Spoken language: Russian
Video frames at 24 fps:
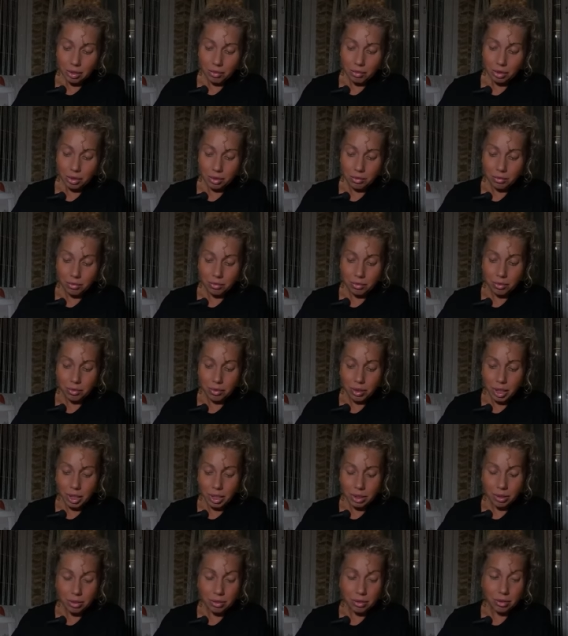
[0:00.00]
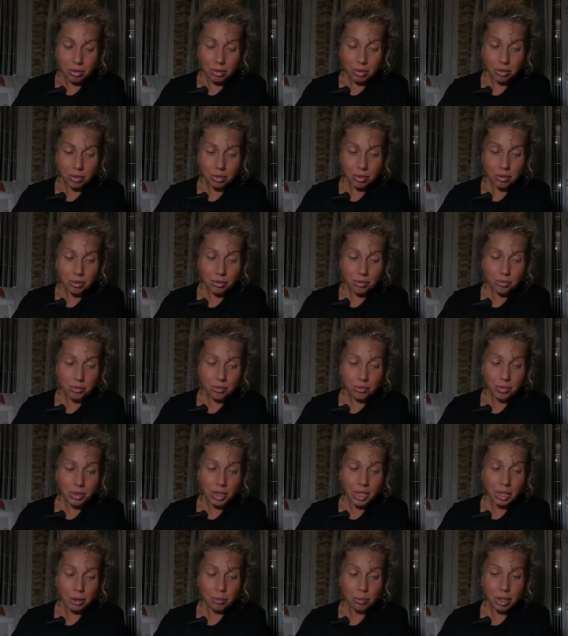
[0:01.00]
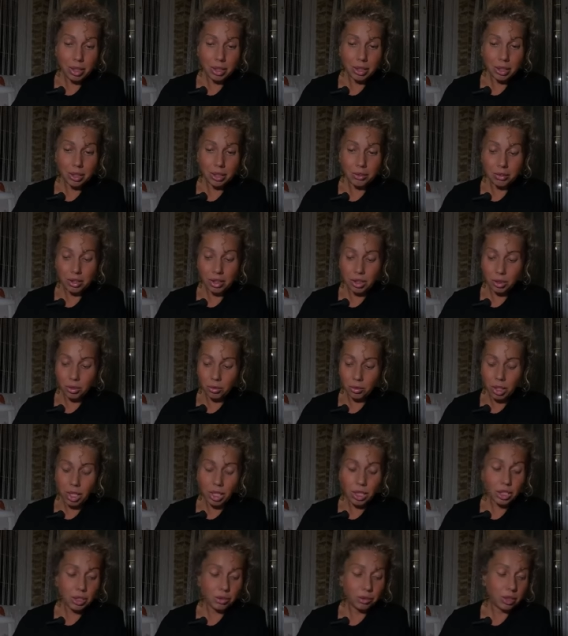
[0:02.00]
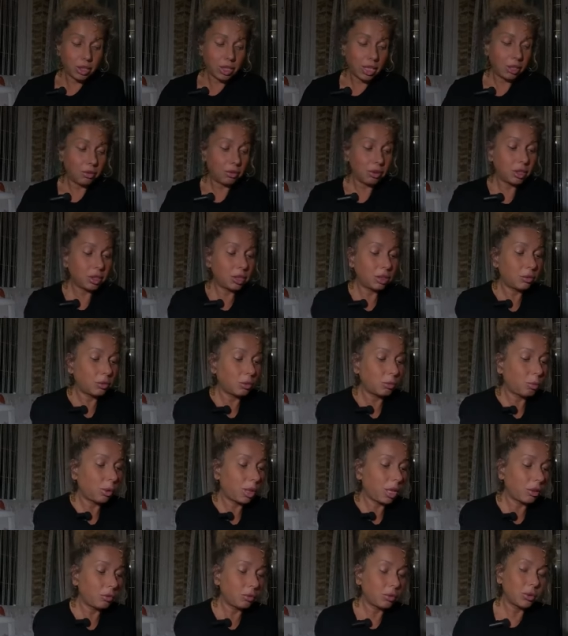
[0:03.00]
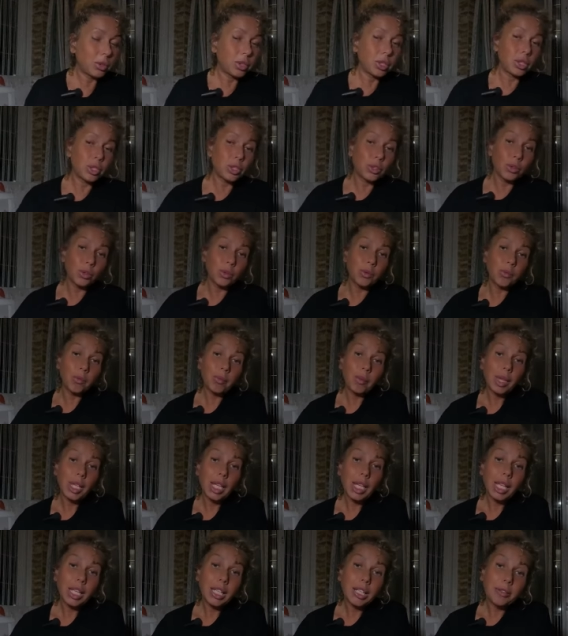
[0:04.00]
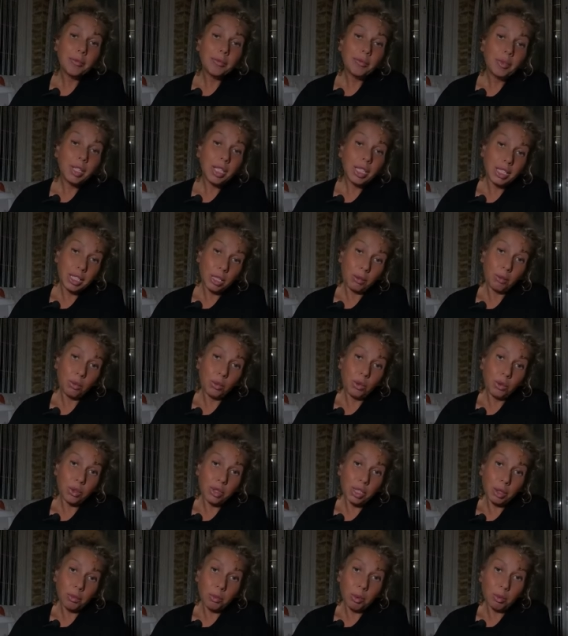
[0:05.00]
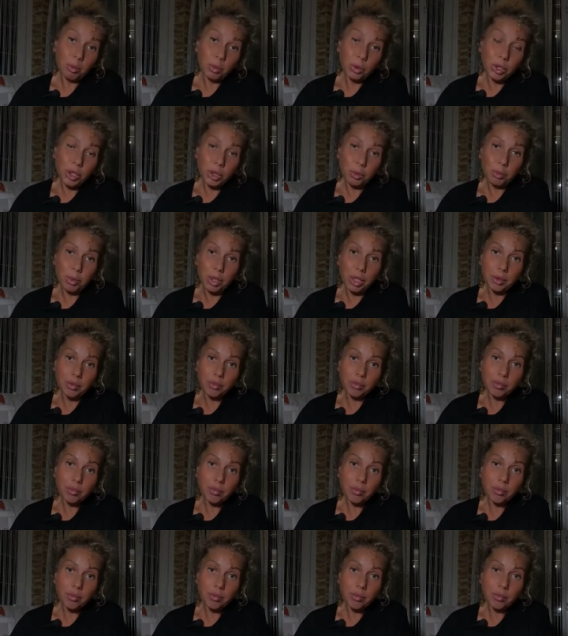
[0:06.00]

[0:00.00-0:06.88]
Вот как Э, мне ребята говорят, ну как же, вот я вот эту вот правду скажу саму, самому себе,